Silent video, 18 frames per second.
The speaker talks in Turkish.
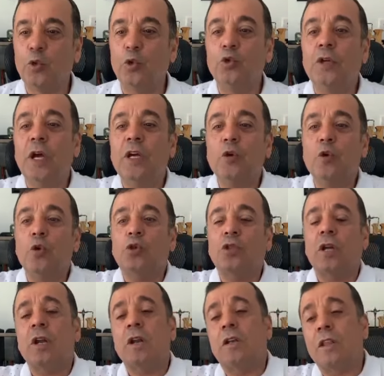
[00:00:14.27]
Dünyayı
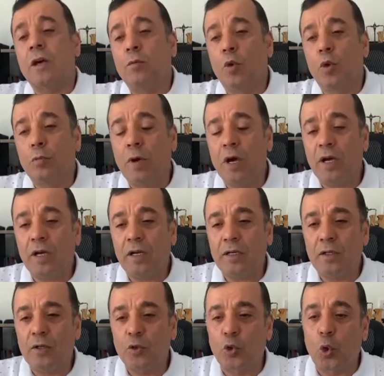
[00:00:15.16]
kurtaran adam
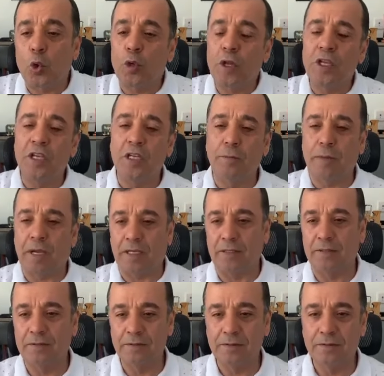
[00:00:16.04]
olma rolüne
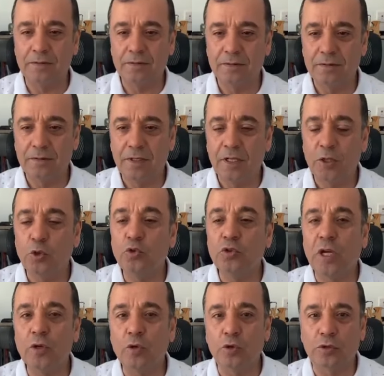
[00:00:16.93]
girmeyin.
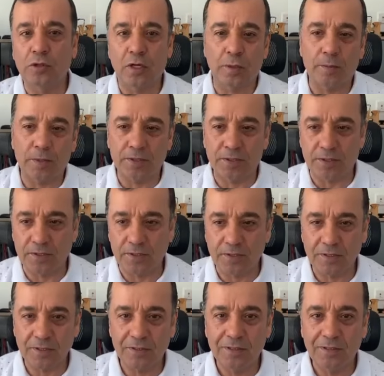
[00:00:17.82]
Dünyayı
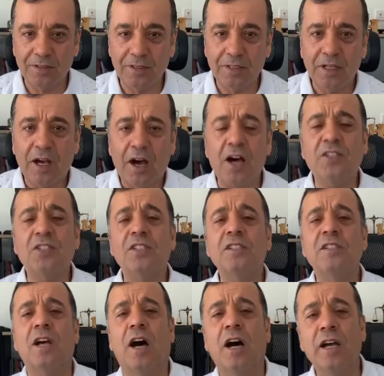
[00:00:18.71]
kurtaramazsınız.
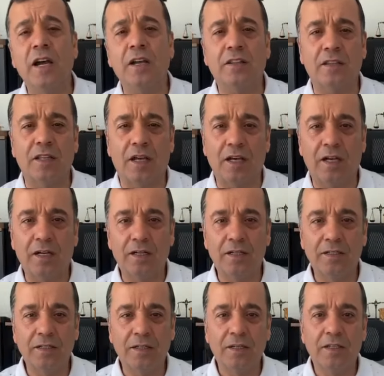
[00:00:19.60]
Aslında hayatta
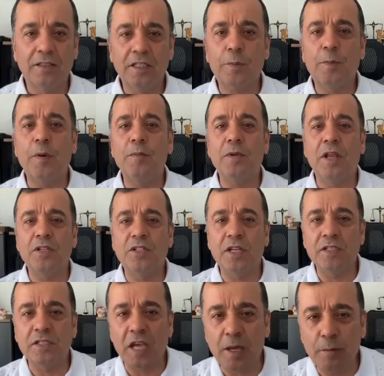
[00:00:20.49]

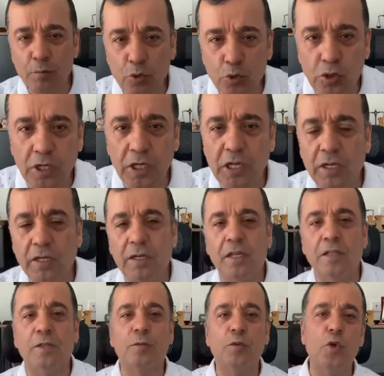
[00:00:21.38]
yapabileceğiniz en büyük iyilik
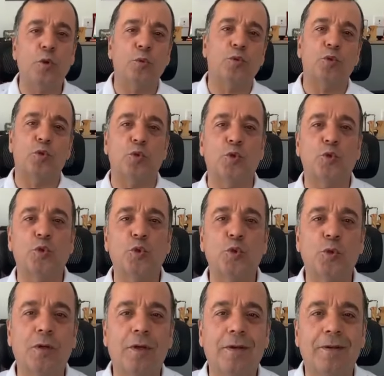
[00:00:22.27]
nedir biliyor
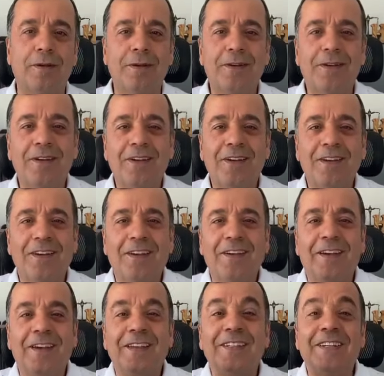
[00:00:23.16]
musunuz?
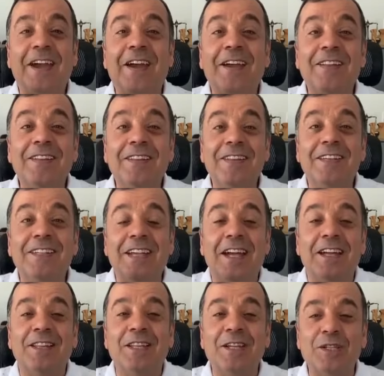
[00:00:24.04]
Kendi
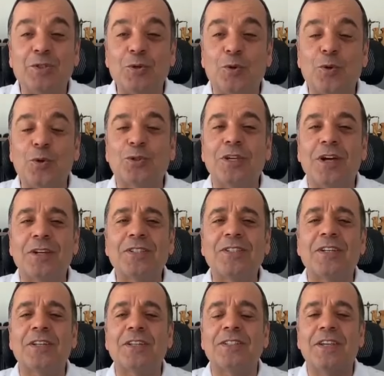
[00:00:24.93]
kendinizi
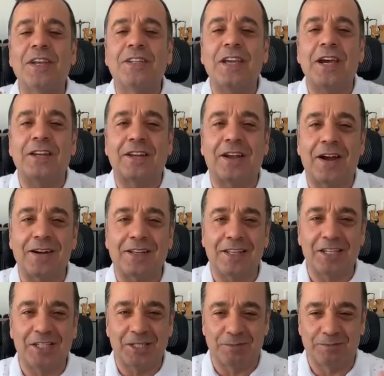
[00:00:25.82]
kurtarsanız yeter
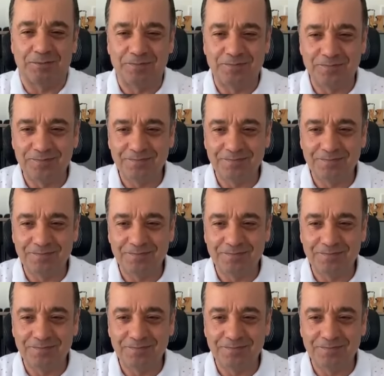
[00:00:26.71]
kardeşim.